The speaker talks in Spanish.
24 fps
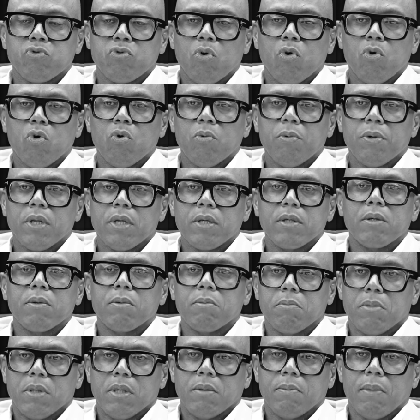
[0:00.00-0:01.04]
jóvenes,
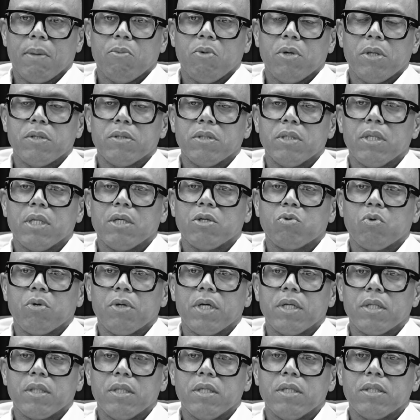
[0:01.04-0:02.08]
eh, vamos a decir, estos
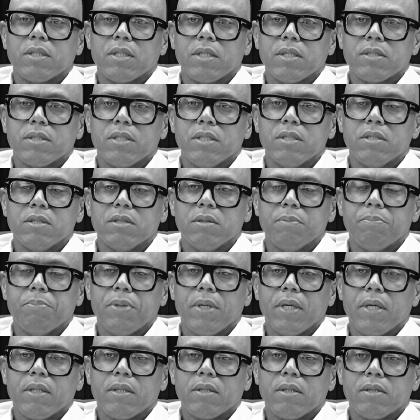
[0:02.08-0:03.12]
artistas
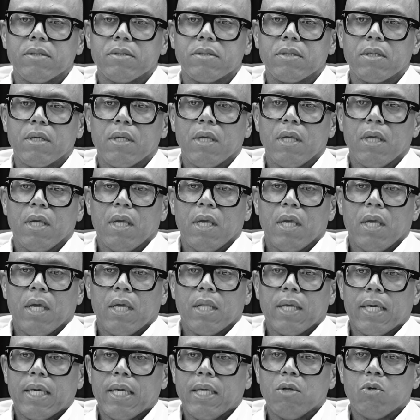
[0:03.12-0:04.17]
incipientes
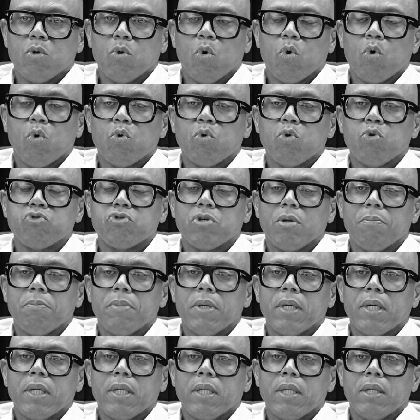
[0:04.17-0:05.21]
que no conocen
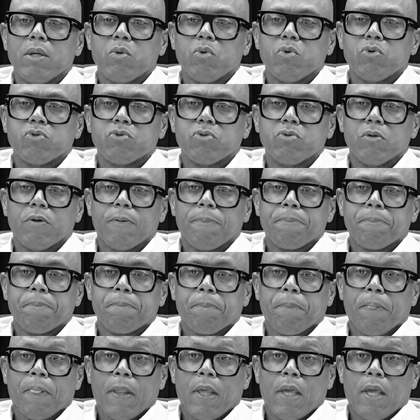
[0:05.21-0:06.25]
bien el negocio,
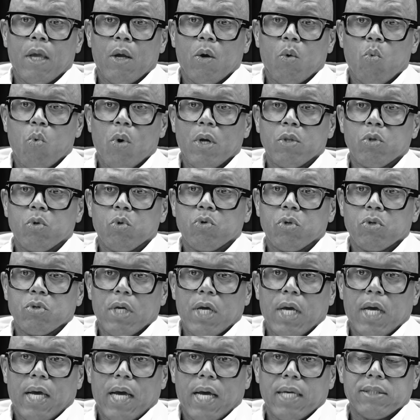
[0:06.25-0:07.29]
cuando
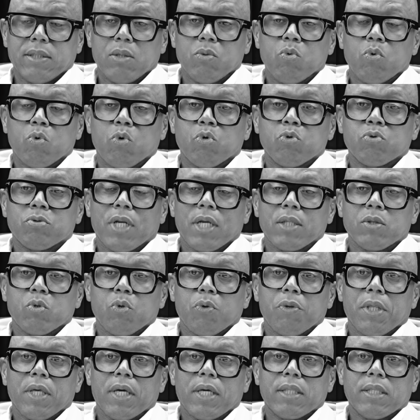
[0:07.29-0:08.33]
hacen un contrato
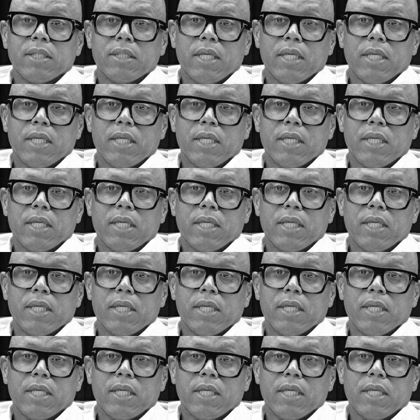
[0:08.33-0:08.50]
de,